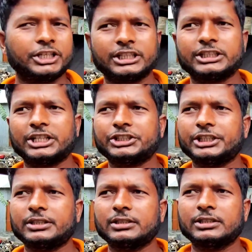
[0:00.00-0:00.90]
ঠিক আছে
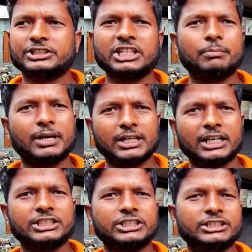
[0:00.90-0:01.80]
আসেন যার ভাগ্য
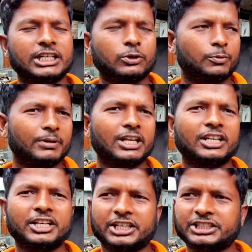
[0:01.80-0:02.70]
আছে যার কপাল
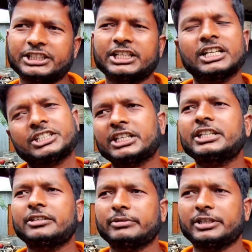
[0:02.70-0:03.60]
আল্লাহ লিখছে সে
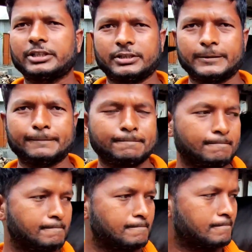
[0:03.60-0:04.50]
নিয়ে
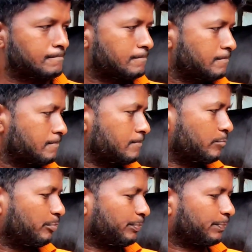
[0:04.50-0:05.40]
মানে কেউ
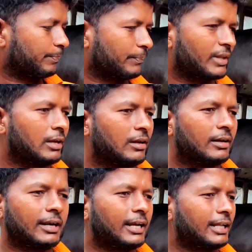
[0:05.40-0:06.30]
দাম জিজ্ঞেস করে না
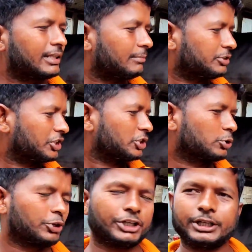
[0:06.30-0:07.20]
ফোন না না দাম জিজ্ঞেস
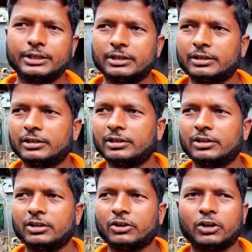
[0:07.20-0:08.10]
করে না
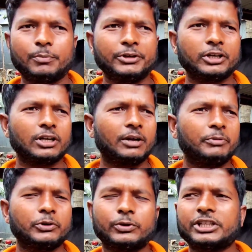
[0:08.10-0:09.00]
আপনার
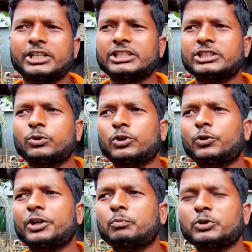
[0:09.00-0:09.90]
ভিডিওটা দেখছি গোটা
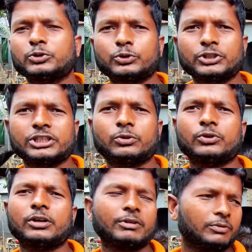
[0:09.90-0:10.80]
অনেক পছন্দ হয়েছে
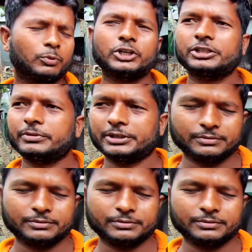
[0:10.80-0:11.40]
গোটা আমাকে বলে দিবেন